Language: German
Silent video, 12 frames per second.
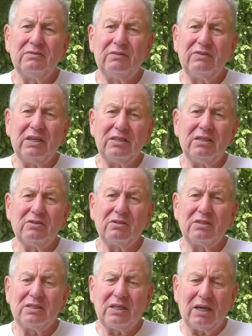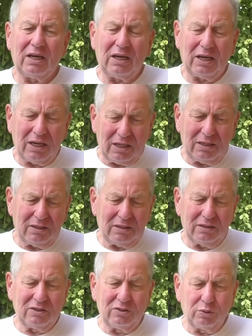Wir werden hier sonst
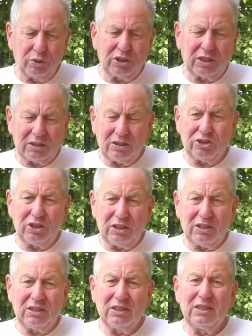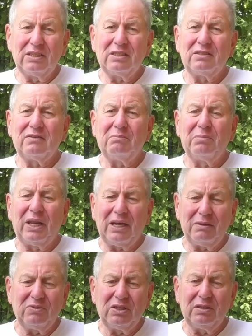alle so stark geschädigt, dass wir
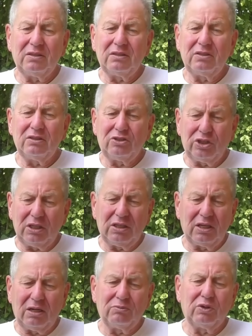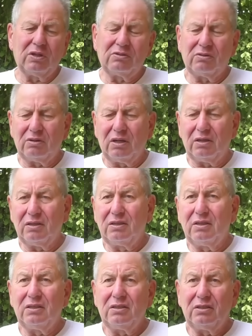bleibende Schäden haben oder sogar
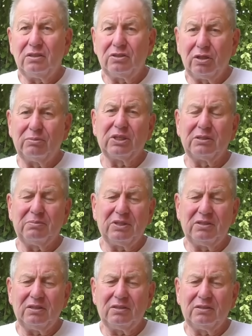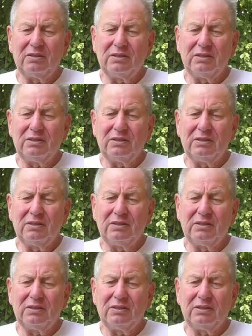Schlimmeres passiert.